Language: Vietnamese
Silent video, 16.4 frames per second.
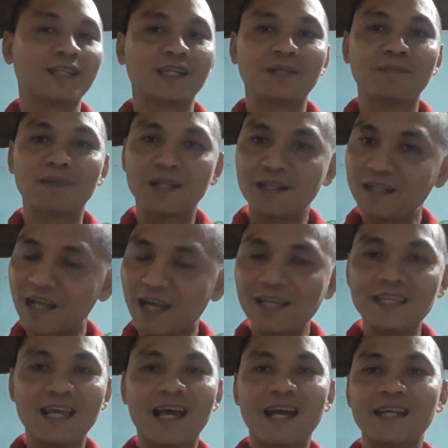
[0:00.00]
thì mình cứ
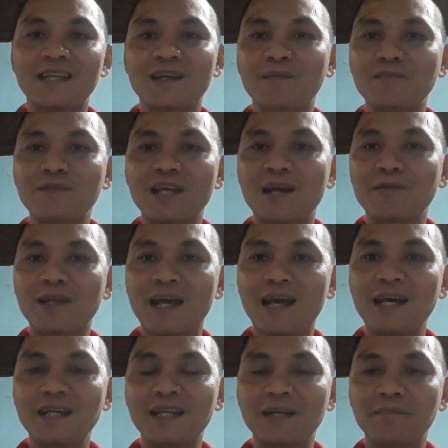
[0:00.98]
để chạy đi không sao cả
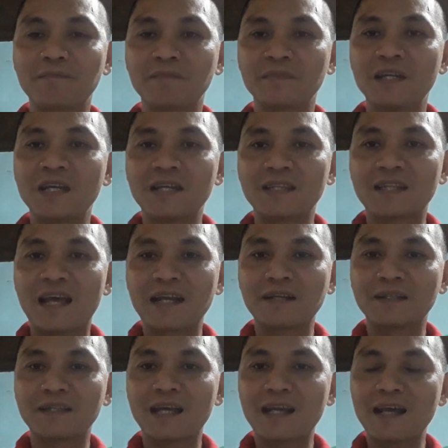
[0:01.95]
anh em tại
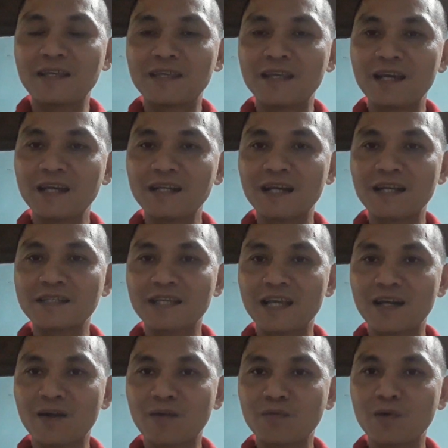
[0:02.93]
người ta đã chế ra
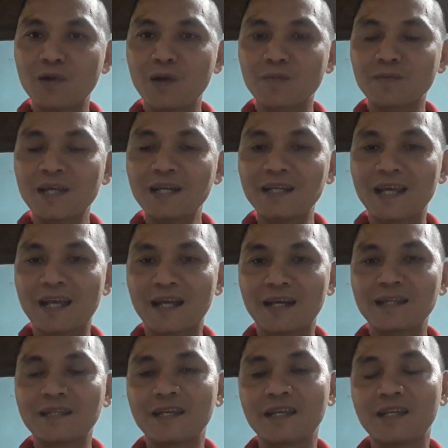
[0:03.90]
xe không có công tắc đèn
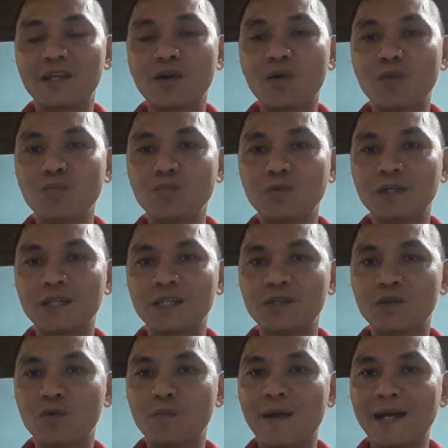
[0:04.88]
đó, thì nó cũng
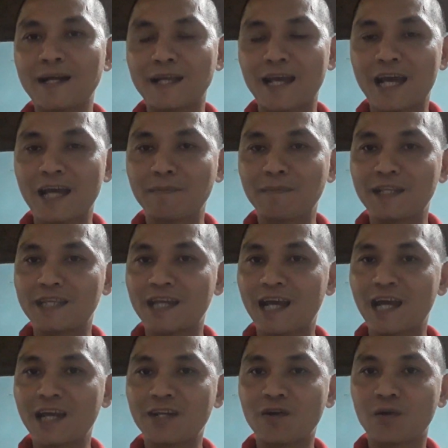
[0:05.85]
ví dụ ban ngày mình
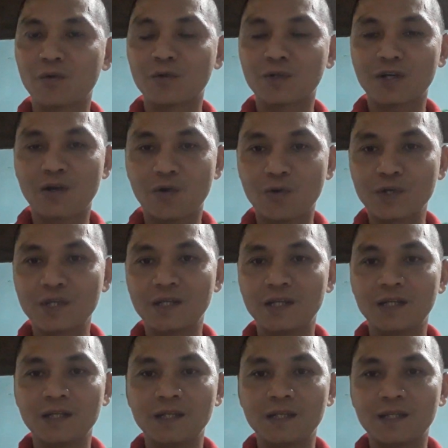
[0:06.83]
chạy đồ rội
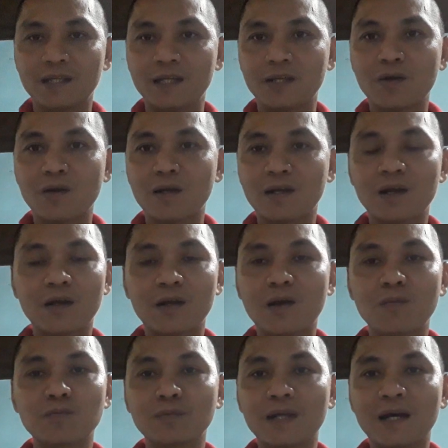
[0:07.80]
thì có
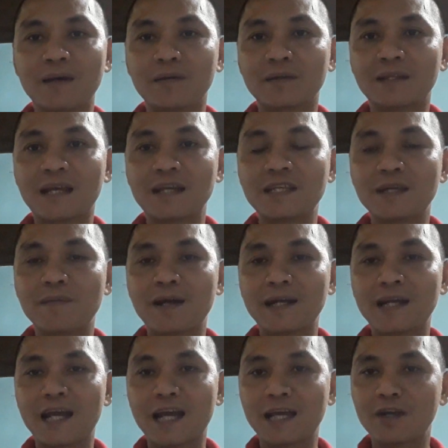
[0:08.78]
không là tại vì
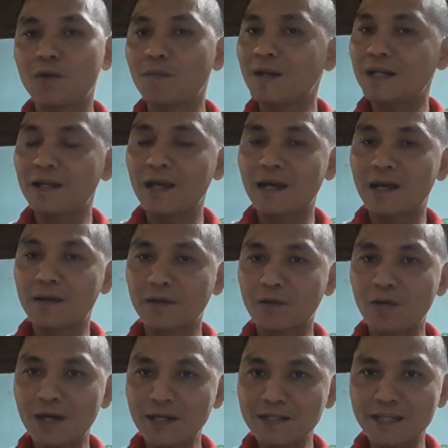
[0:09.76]
ban ngày có bánh
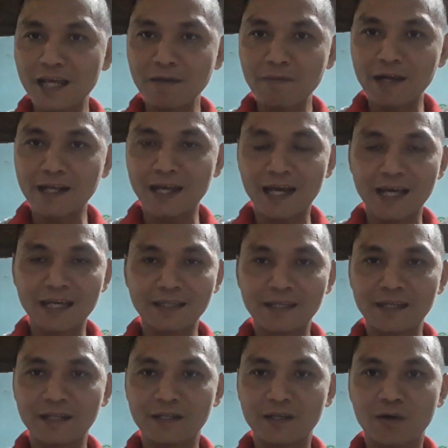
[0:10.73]
có ánh sáng ban ngày
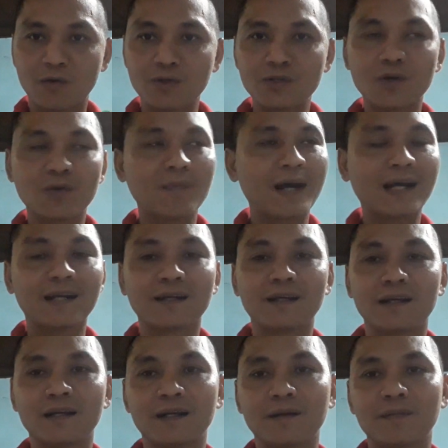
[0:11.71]
thì rội vô mặt
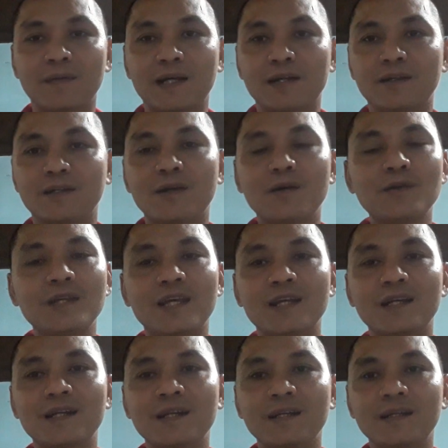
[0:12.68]
ờ, mà người đối
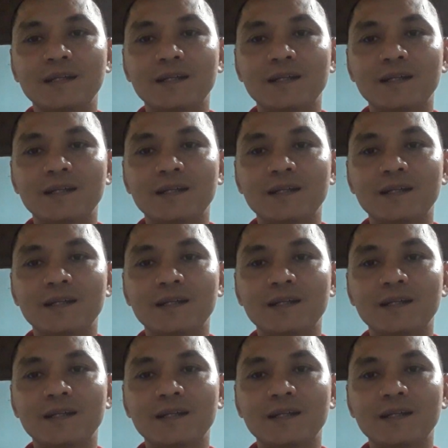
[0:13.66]
diện á